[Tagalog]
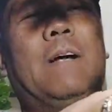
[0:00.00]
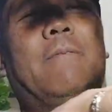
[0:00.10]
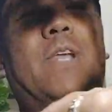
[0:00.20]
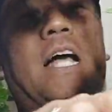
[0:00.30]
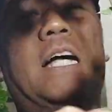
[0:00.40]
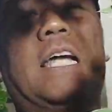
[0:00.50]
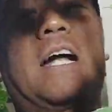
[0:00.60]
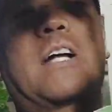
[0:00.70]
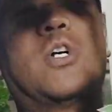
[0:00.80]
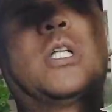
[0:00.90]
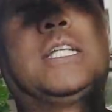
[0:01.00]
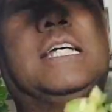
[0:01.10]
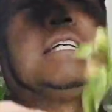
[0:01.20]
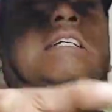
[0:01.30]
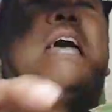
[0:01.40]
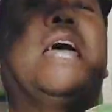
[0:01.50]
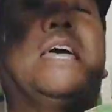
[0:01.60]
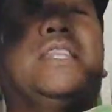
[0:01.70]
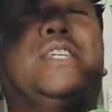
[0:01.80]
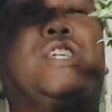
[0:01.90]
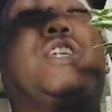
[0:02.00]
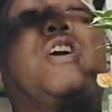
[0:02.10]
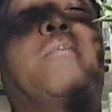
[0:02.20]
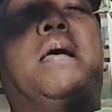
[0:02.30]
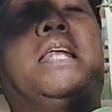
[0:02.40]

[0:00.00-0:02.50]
uh, black black golden. This is your